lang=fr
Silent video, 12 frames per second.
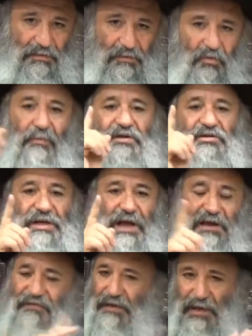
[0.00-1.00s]
Le Mashiach,
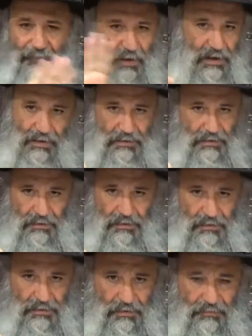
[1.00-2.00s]
il ne viendra pas.
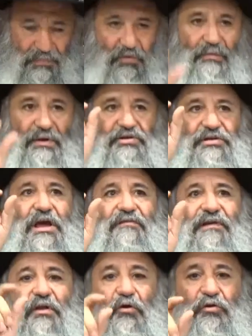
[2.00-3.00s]
Parce que Mashiach,
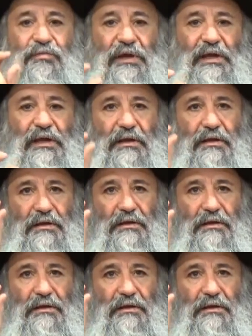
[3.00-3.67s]
valeur numérique,